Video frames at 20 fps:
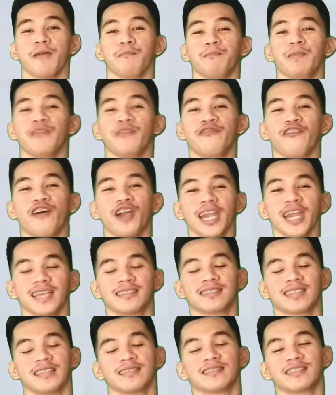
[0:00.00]
Before
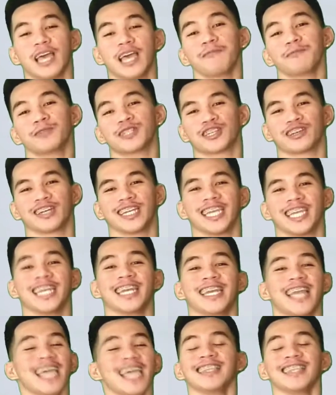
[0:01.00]
its inception
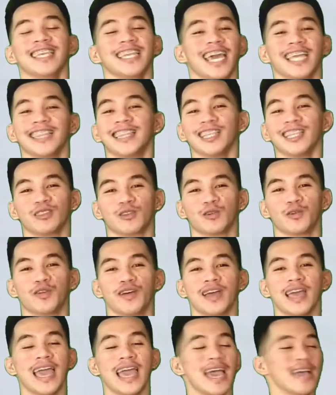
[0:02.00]
in
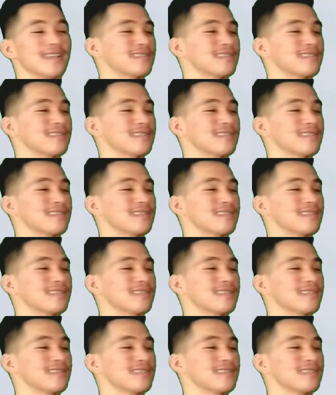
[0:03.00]
1992,